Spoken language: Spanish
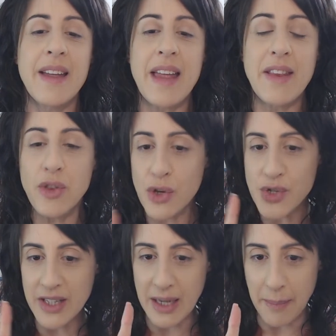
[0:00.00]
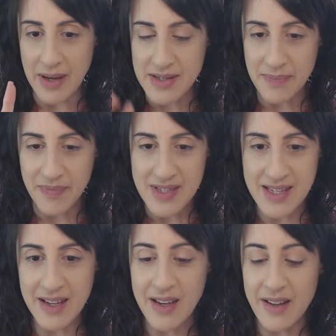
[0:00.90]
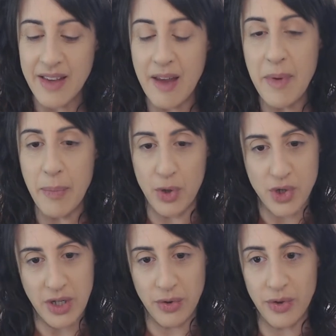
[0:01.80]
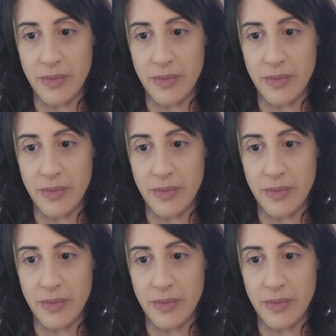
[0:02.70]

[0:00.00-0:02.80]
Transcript: en dos etapas, ¿sí? De mi proyecto.